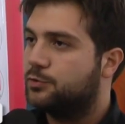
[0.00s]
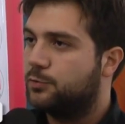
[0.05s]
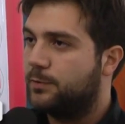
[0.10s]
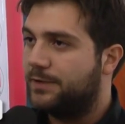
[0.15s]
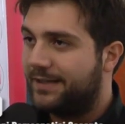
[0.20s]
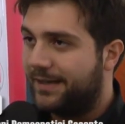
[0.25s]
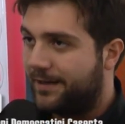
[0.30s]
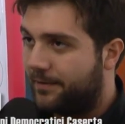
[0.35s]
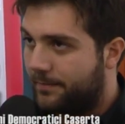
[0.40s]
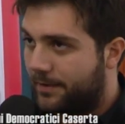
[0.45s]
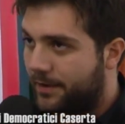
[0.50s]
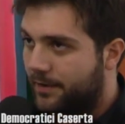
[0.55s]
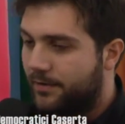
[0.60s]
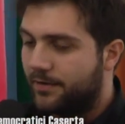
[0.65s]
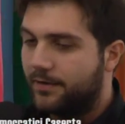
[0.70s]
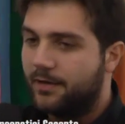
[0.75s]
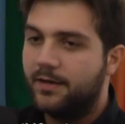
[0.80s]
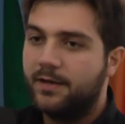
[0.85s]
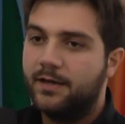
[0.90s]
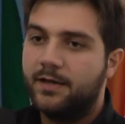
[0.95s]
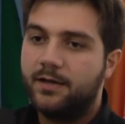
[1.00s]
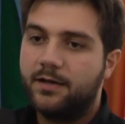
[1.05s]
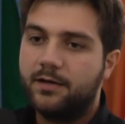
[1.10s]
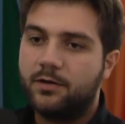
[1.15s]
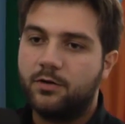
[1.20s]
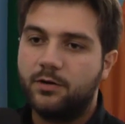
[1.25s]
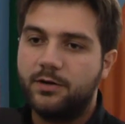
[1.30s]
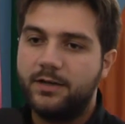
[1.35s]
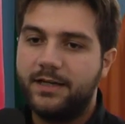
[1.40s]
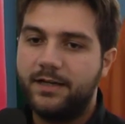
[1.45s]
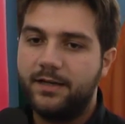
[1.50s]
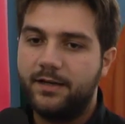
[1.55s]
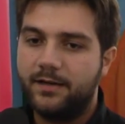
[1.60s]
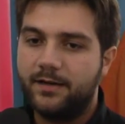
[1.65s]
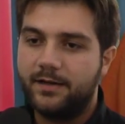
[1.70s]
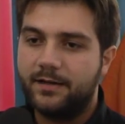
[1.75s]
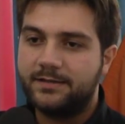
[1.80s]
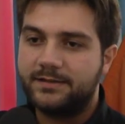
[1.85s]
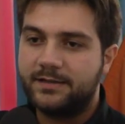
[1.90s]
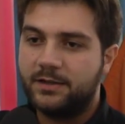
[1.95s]
sui temi con il
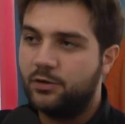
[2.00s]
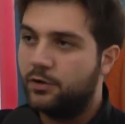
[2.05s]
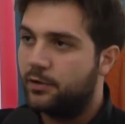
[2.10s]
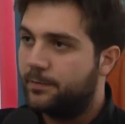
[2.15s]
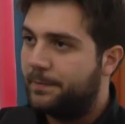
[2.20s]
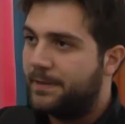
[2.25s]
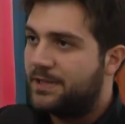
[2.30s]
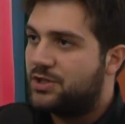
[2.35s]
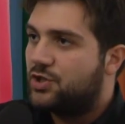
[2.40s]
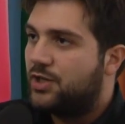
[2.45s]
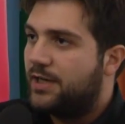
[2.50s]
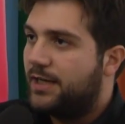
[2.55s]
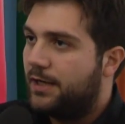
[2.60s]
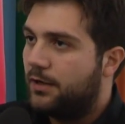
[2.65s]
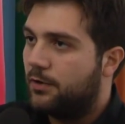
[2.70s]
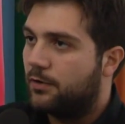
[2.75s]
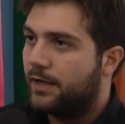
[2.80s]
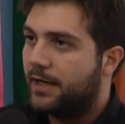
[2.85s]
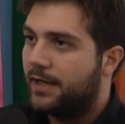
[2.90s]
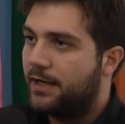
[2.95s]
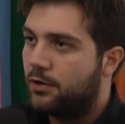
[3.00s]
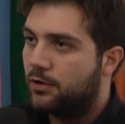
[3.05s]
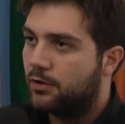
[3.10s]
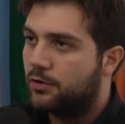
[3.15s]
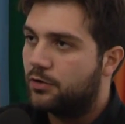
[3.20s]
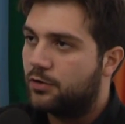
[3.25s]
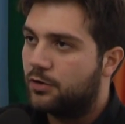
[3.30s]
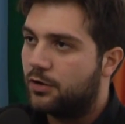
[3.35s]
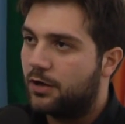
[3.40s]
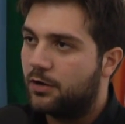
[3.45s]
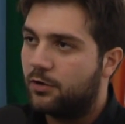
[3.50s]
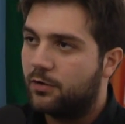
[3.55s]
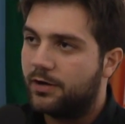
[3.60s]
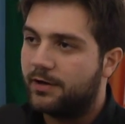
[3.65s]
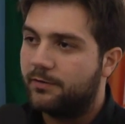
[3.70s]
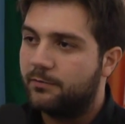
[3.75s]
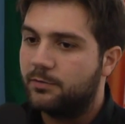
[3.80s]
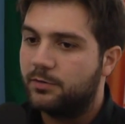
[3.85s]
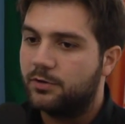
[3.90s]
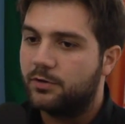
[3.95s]
eh, signor Piccirillo che io non ho
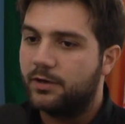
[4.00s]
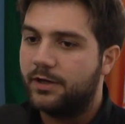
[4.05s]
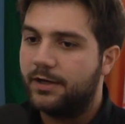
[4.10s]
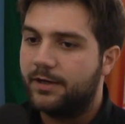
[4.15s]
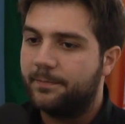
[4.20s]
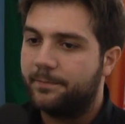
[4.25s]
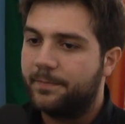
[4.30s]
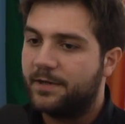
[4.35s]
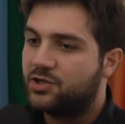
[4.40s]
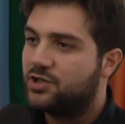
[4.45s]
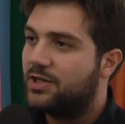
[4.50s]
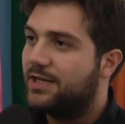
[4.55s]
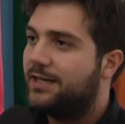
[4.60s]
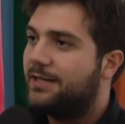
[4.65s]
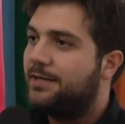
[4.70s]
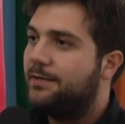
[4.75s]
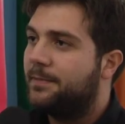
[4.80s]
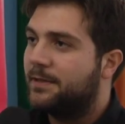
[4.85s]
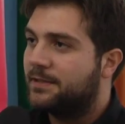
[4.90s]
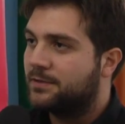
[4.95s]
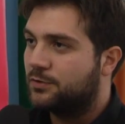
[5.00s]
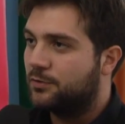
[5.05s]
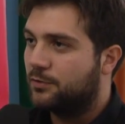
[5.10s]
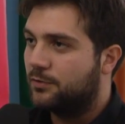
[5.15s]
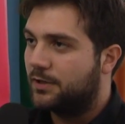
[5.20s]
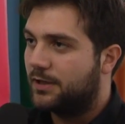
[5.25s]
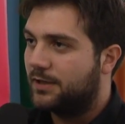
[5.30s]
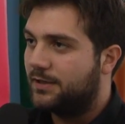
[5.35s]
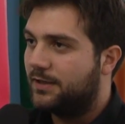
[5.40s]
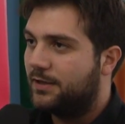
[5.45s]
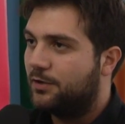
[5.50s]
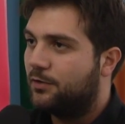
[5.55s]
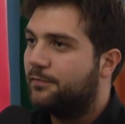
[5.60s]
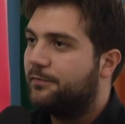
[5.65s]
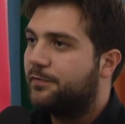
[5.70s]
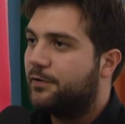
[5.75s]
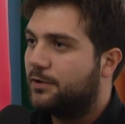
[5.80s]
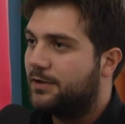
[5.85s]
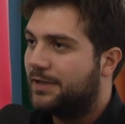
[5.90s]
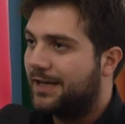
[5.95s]
ancora avuto il piacere di persona di
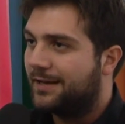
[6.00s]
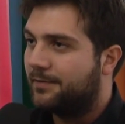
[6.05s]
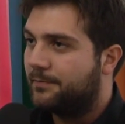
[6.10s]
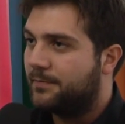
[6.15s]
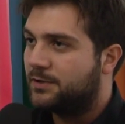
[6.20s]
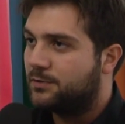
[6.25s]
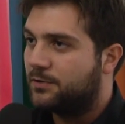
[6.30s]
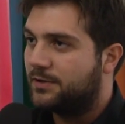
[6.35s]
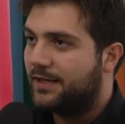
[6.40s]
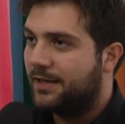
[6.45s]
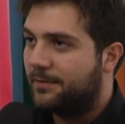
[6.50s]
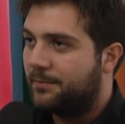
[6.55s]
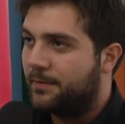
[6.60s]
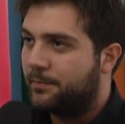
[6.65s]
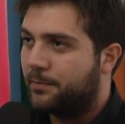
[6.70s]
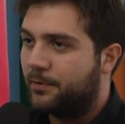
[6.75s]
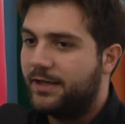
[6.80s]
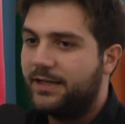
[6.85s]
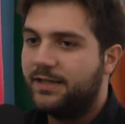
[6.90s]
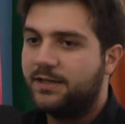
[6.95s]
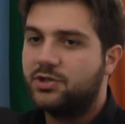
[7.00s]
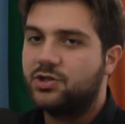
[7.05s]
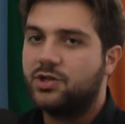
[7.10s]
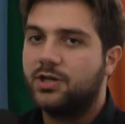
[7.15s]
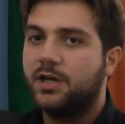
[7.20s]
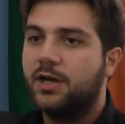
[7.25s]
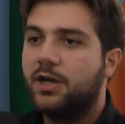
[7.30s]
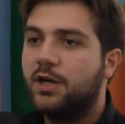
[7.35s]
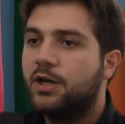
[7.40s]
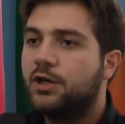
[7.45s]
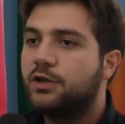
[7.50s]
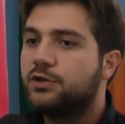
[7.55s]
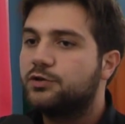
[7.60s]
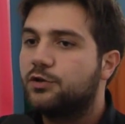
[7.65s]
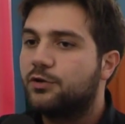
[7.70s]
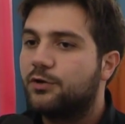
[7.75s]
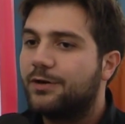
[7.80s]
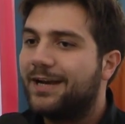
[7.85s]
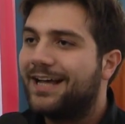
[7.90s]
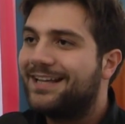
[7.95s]
confrontarmi sui temi politici,
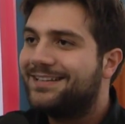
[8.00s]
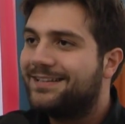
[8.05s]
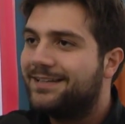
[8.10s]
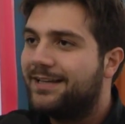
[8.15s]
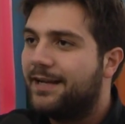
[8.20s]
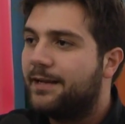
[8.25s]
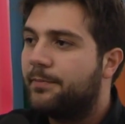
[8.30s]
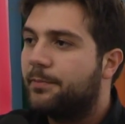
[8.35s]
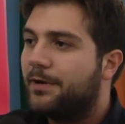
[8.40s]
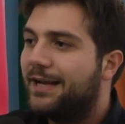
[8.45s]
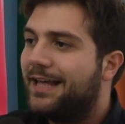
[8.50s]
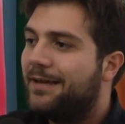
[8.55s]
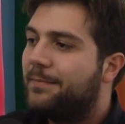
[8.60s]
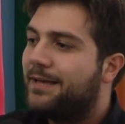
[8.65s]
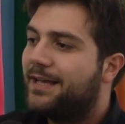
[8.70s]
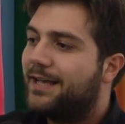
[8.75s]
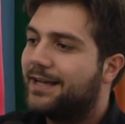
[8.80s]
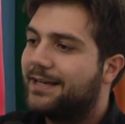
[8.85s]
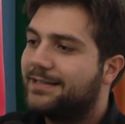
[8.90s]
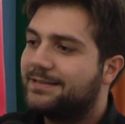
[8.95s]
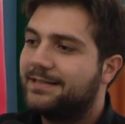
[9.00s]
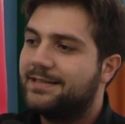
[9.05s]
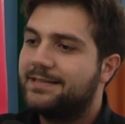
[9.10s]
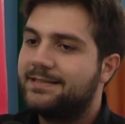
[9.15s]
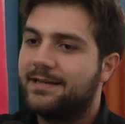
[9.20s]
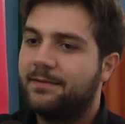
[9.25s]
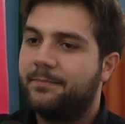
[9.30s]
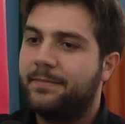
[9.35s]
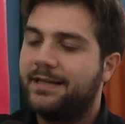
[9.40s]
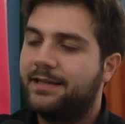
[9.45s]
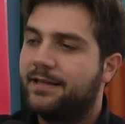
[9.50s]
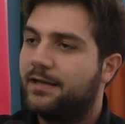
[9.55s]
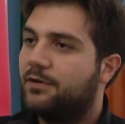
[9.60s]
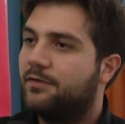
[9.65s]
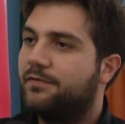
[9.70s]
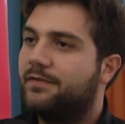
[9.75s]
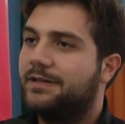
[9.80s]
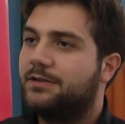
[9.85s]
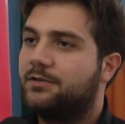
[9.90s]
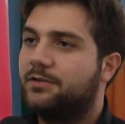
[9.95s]
sono nate delle polemiche che essenzialmente
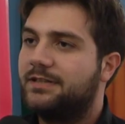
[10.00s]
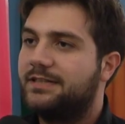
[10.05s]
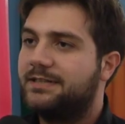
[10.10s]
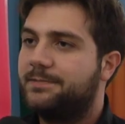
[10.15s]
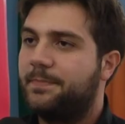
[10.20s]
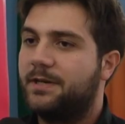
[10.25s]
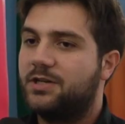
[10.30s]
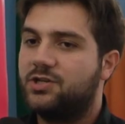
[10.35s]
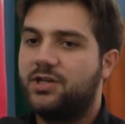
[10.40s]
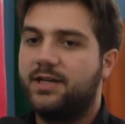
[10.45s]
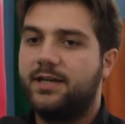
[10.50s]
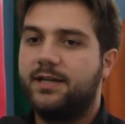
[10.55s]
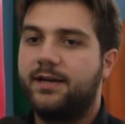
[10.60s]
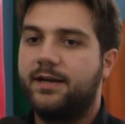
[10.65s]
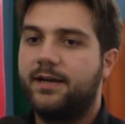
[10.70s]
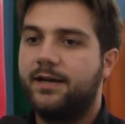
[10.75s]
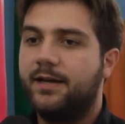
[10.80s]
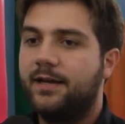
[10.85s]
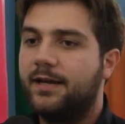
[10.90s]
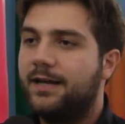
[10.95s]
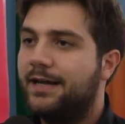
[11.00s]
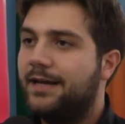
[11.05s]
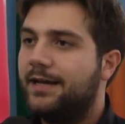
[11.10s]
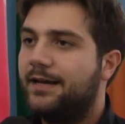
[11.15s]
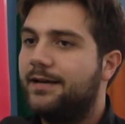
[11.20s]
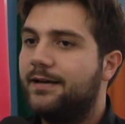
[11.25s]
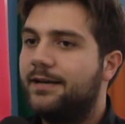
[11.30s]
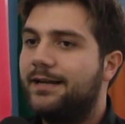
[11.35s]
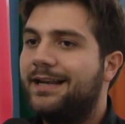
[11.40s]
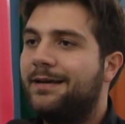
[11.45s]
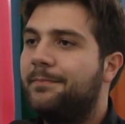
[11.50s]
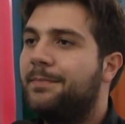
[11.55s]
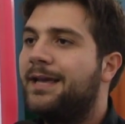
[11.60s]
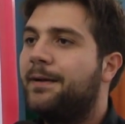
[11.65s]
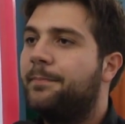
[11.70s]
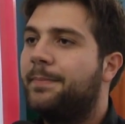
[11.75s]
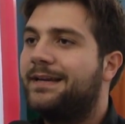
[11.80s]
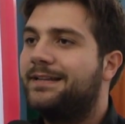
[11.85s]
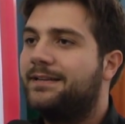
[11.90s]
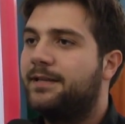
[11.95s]
hanno fatto dispiacere eh, la
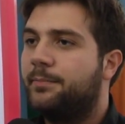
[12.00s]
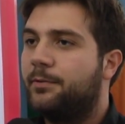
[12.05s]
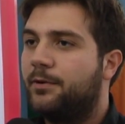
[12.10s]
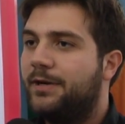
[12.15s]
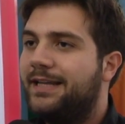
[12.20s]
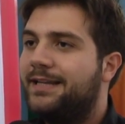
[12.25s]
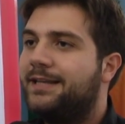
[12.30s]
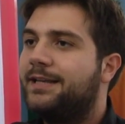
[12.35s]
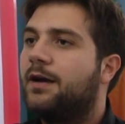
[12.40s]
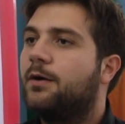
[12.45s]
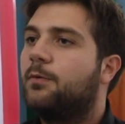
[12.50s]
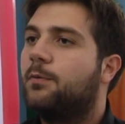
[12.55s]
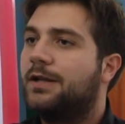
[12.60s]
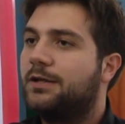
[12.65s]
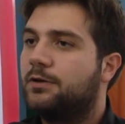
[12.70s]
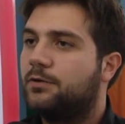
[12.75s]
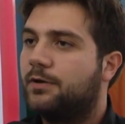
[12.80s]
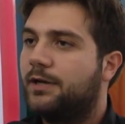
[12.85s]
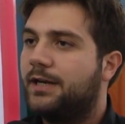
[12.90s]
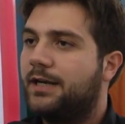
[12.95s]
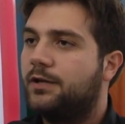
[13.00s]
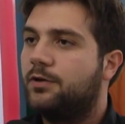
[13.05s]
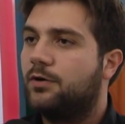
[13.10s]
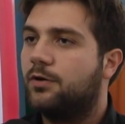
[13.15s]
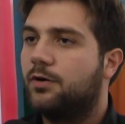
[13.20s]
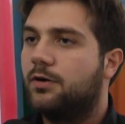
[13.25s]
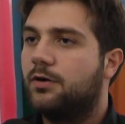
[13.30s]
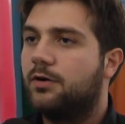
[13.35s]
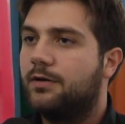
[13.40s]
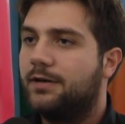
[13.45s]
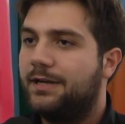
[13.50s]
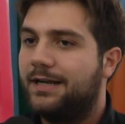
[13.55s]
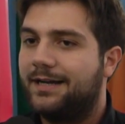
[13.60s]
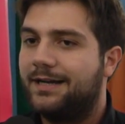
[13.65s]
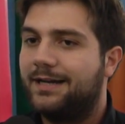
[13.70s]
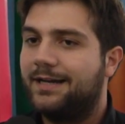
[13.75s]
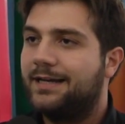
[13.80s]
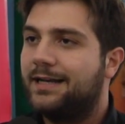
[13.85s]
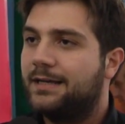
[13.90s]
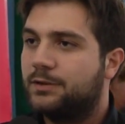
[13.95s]
mia parte politica quanto credo
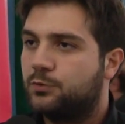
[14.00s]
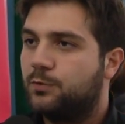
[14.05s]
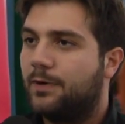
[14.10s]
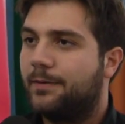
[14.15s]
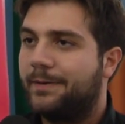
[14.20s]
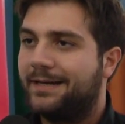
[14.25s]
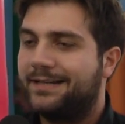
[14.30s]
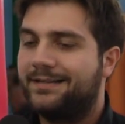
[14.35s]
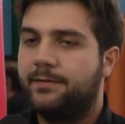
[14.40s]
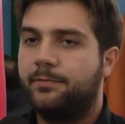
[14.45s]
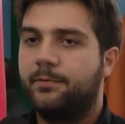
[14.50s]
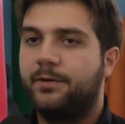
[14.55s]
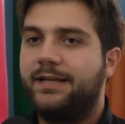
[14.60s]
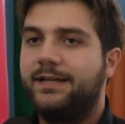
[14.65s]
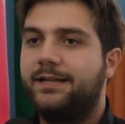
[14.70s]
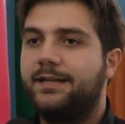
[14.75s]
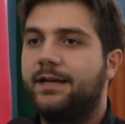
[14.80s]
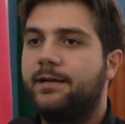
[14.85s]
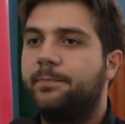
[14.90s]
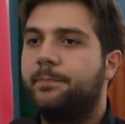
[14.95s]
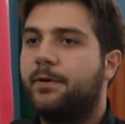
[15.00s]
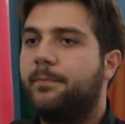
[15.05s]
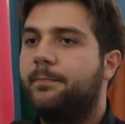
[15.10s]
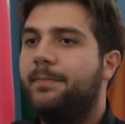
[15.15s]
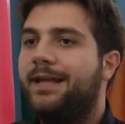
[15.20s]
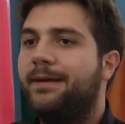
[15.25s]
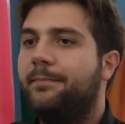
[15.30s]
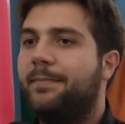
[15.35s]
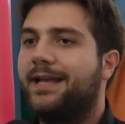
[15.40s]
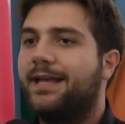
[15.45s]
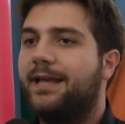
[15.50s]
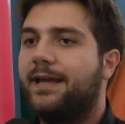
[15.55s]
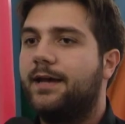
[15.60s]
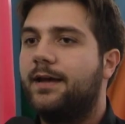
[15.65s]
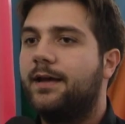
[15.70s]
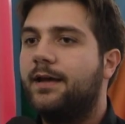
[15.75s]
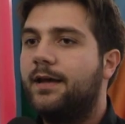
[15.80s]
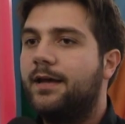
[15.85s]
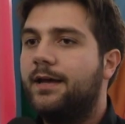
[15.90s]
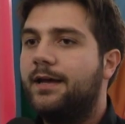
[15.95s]
la, la, sua parte politica. Il problema è
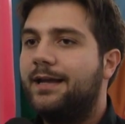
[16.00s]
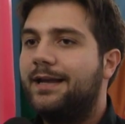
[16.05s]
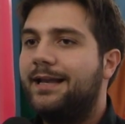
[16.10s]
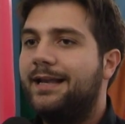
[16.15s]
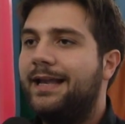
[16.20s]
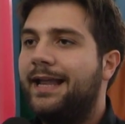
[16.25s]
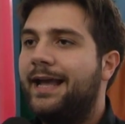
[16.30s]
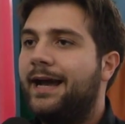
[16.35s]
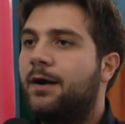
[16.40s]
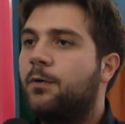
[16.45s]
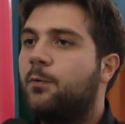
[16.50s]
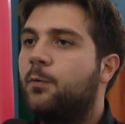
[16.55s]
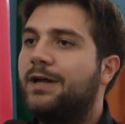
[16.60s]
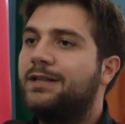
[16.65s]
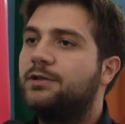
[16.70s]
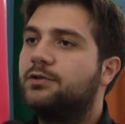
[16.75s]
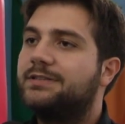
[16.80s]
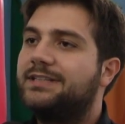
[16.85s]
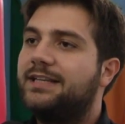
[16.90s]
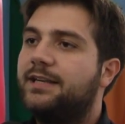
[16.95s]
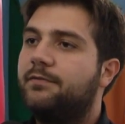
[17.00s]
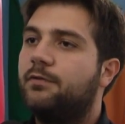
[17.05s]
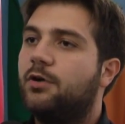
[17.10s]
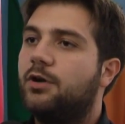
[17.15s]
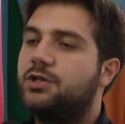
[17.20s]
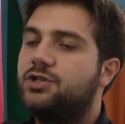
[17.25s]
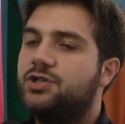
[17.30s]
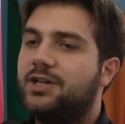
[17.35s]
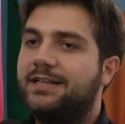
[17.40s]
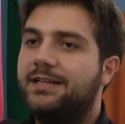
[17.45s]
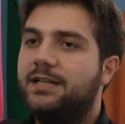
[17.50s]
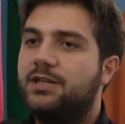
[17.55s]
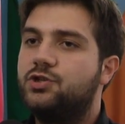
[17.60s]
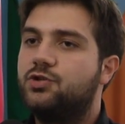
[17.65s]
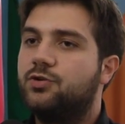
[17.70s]
che le, quando si rivolge a dei